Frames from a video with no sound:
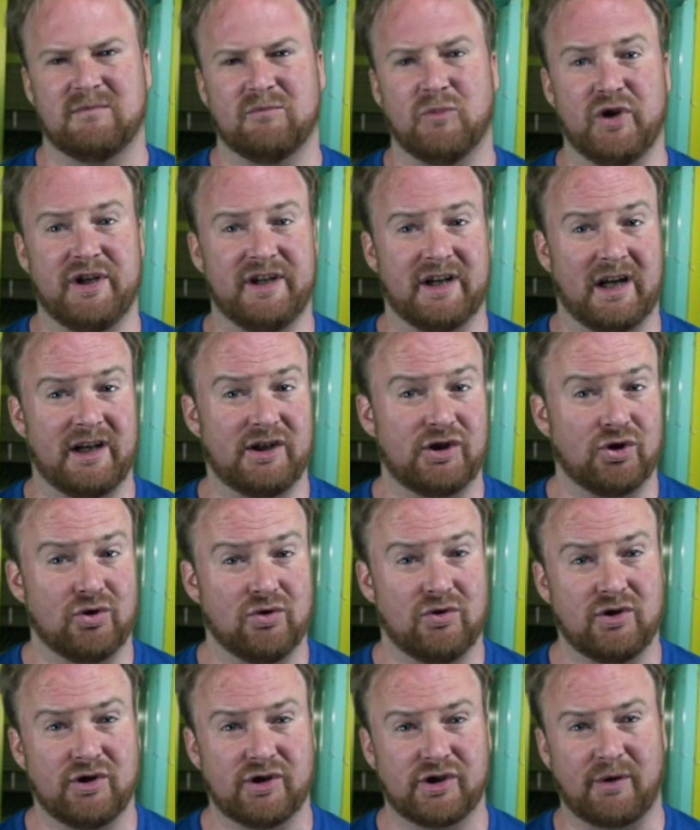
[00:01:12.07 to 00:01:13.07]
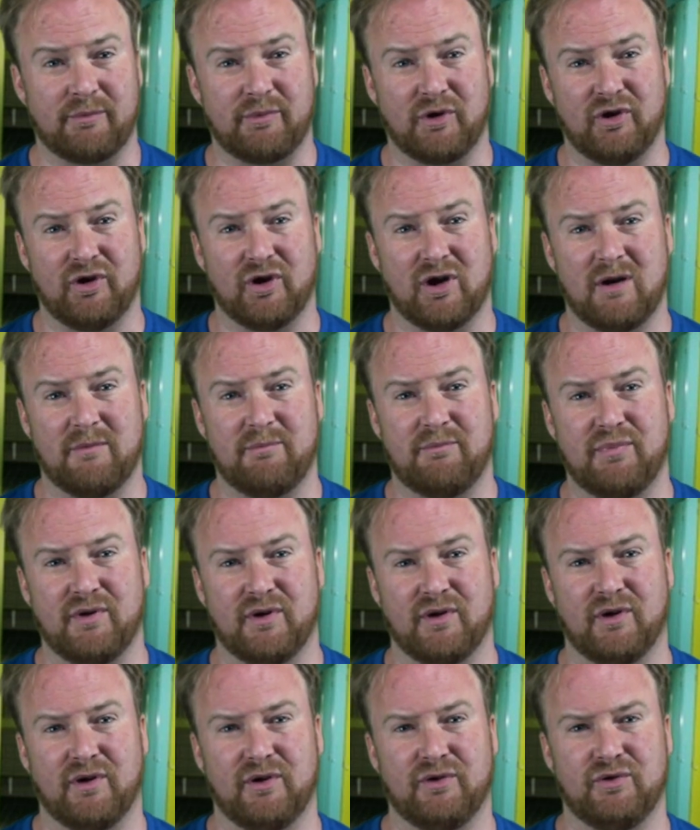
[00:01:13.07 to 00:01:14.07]
Molly Renshaw, championne d'Europe
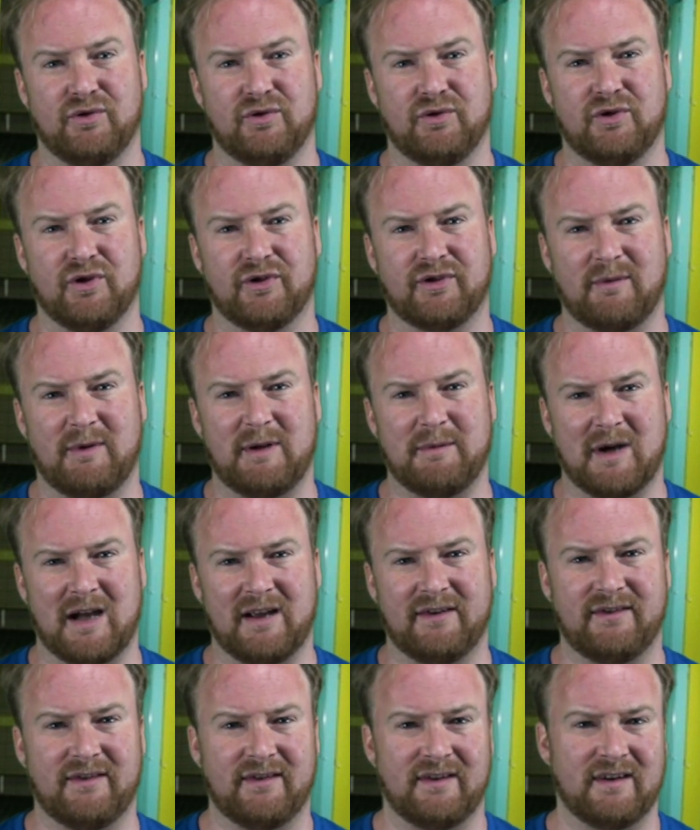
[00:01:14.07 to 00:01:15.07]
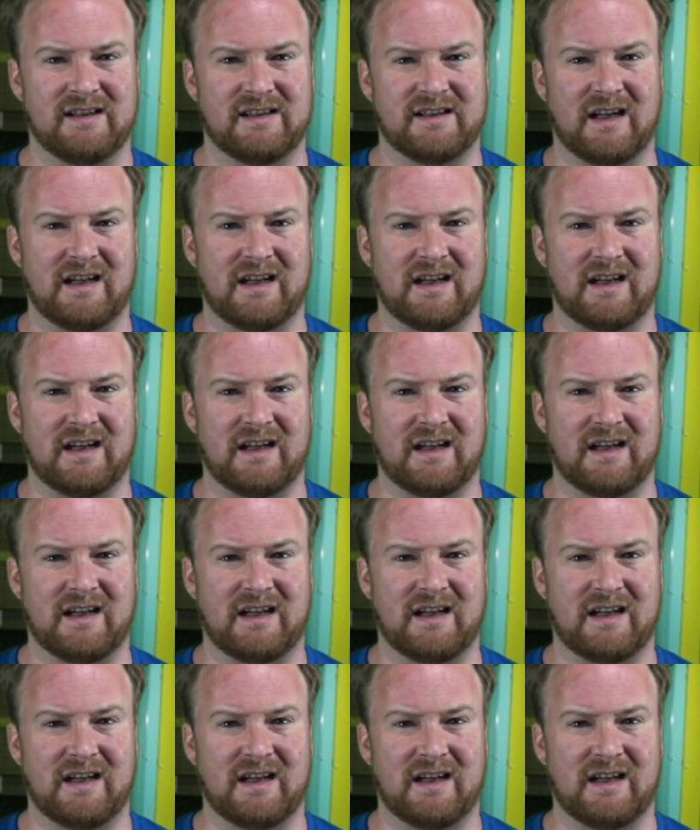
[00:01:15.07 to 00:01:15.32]
euh, du 200 mètres brasse.